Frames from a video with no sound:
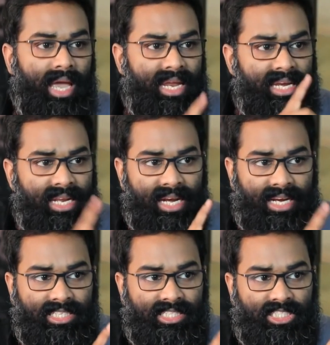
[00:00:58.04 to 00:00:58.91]
any
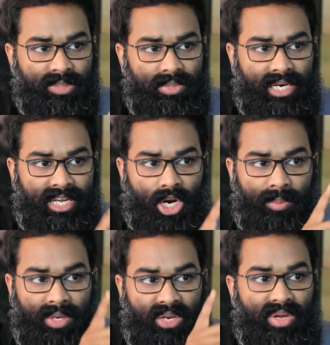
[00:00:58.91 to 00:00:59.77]
relationship that
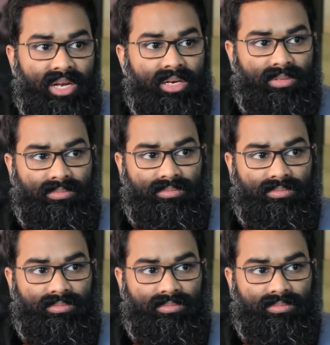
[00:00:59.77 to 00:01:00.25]
cannot be revealed